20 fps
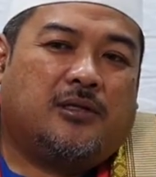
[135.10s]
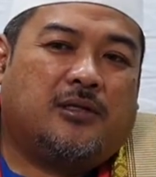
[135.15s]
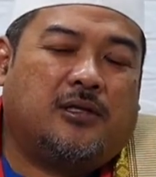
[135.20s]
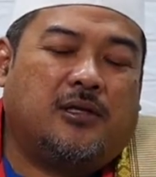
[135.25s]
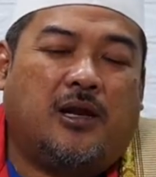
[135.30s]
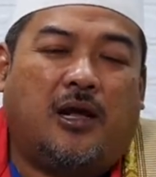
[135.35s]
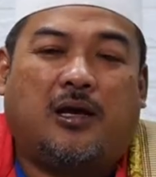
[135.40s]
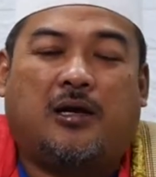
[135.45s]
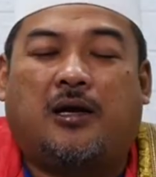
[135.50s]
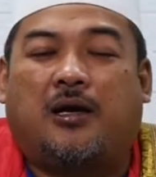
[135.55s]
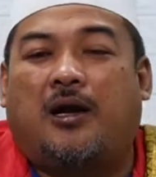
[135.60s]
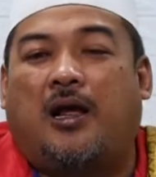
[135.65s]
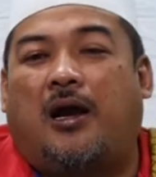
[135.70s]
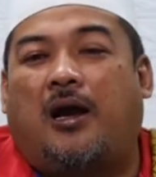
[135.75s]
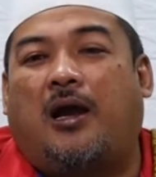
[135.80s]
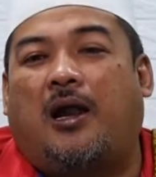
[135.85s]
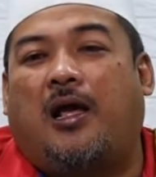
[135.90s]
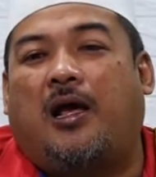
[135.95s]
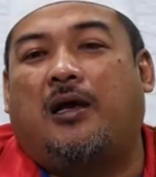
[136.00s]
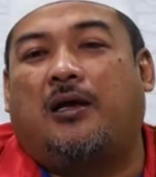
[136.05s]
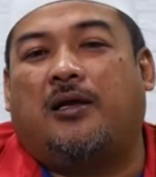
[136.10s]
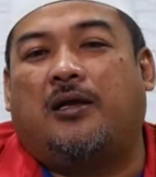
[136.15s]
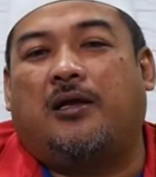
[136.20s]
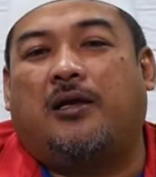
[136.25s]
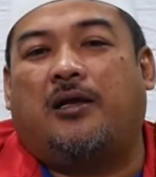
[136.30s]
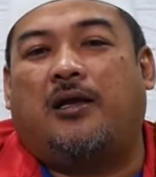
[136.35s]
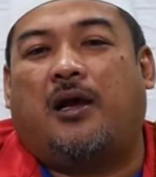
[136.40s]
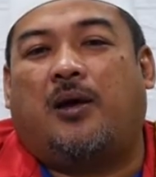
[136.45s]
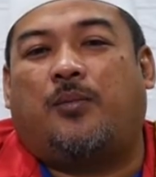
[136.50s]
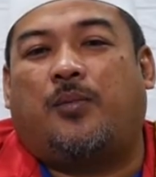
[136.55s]
Tidak kenal
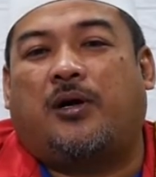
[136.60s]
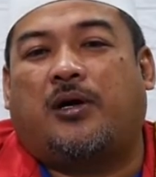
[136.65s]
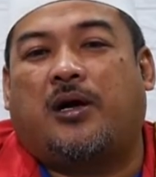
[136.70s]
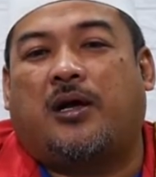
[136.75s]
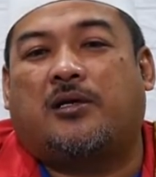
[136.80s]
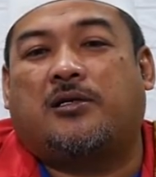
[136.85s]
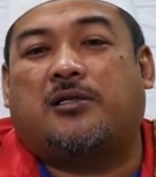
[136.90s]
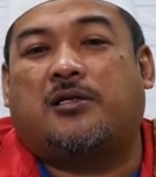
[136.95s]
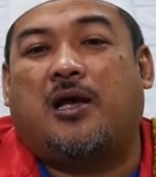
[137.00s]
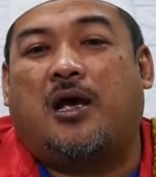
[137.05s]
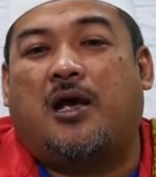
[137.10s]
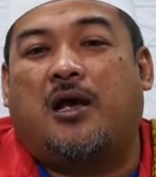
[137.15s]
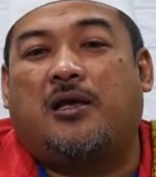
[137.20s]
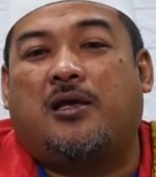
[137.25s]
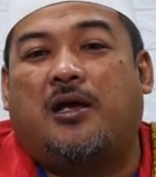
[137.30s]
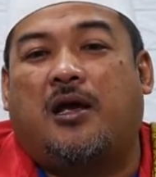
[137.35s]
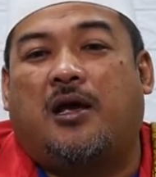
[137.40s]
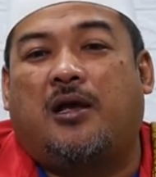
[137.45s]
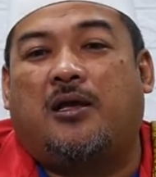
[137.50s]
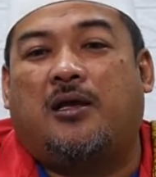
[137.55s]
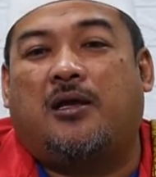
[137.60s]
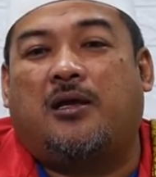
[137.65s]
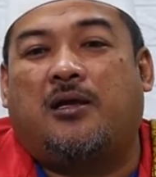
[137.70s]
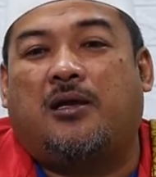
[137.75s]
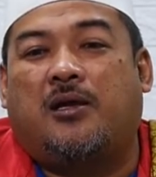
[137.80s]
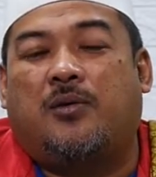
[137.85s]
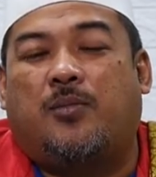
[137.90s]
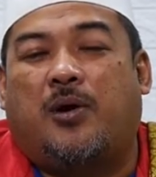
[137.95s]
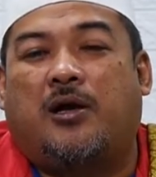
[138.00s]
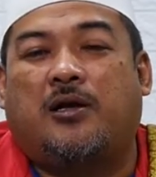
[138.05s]
lagi apakah saya
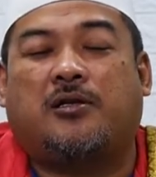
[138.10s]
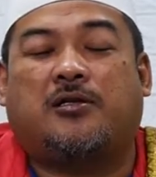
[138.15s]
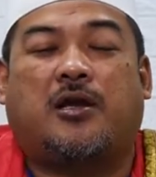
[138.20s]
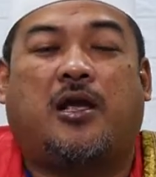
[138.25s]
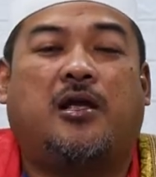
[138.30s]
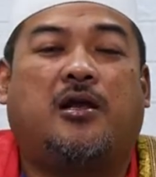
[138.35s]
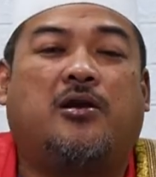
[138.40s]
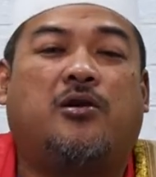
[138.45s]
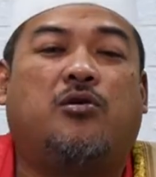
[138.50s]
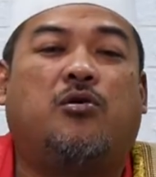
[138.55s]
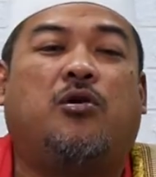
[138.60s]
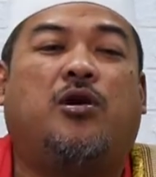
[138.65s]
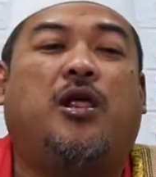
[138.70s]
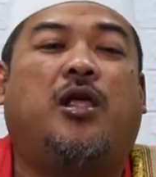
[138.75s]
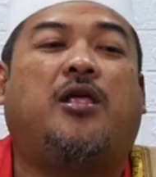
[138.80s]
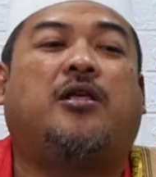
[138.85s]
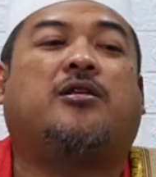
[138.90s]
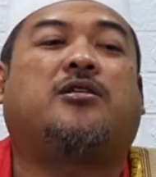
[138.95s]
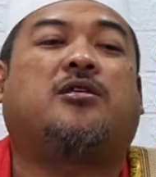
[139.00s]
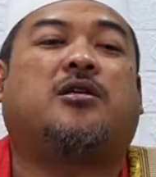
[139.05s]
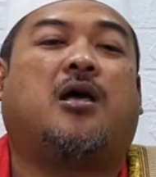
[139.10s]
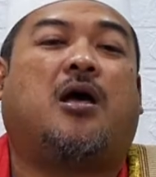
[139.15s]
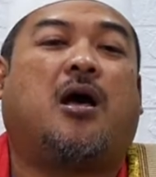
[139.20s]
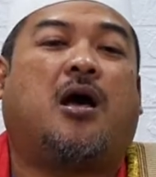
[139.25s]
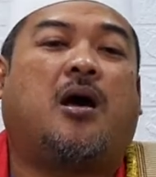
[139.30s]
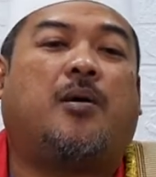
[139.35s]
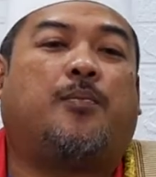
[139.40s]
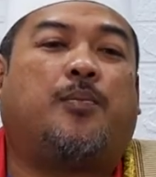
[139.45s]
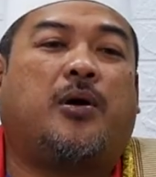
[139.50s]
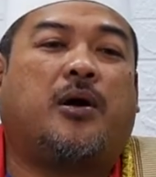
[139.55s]
ini bangsa
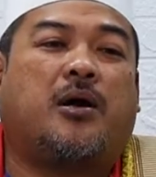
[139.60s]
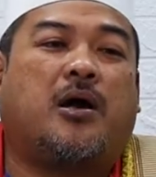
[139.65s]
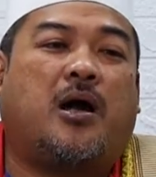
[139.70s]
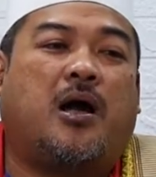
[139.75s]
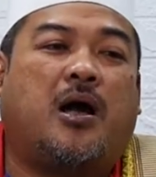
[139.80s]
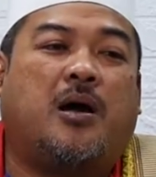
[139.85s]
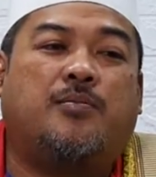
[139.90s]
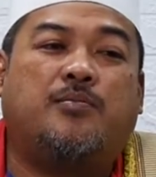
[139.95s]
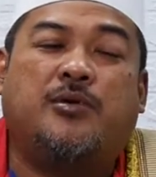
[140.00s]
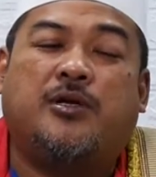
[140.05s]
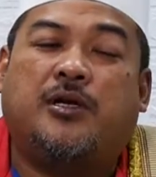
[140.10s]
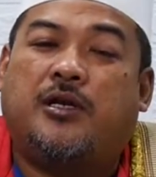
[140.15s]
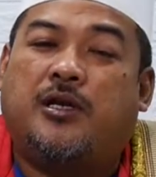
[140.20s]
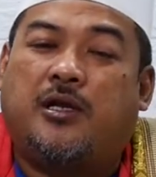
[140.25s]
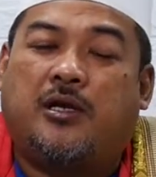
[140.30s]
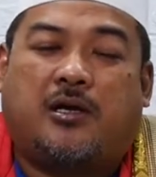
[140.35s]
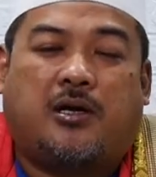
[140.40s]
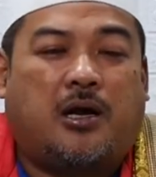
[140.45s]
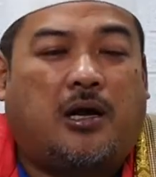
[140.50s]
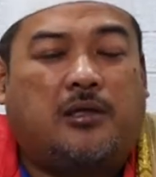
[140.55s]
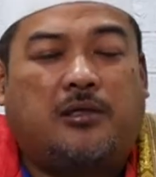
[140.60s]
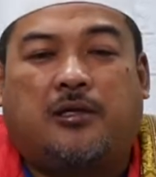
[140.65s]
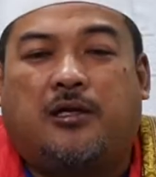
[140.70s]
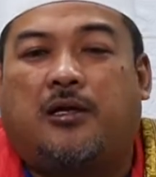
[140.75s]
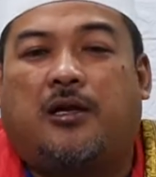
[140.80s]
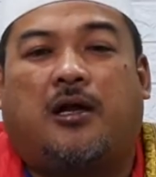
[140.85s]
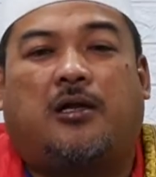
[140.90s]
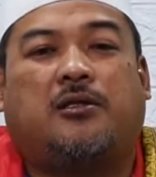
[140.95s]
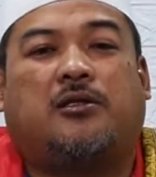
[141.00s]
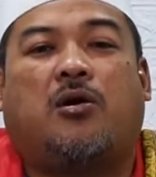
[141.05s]
Indonesia, apakah Amerika,
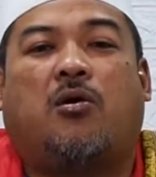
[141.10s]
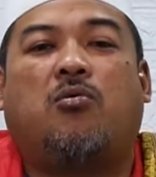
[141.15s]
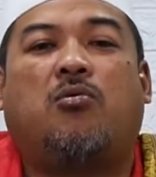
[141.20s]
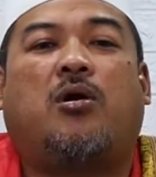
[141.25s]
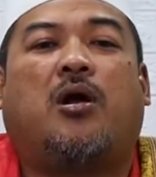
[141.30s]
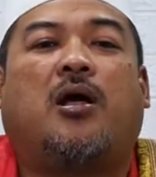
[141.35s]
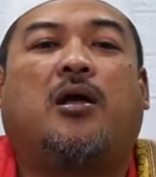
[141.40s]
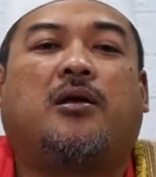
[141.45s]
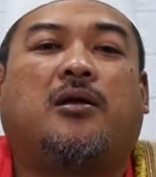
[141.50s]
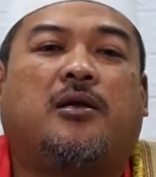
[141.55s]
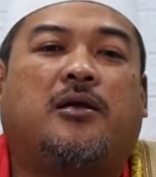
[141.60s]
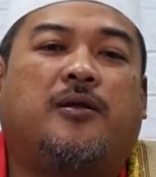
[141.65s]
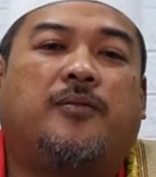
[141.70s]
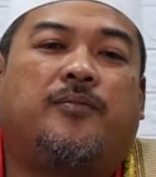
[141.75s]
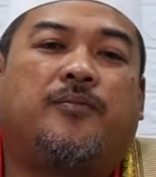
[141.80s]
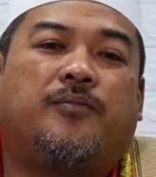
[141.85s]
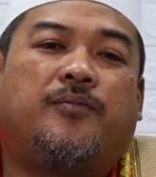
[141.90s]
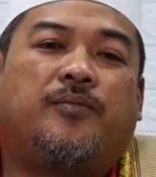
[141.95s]
tidak tahu lagi.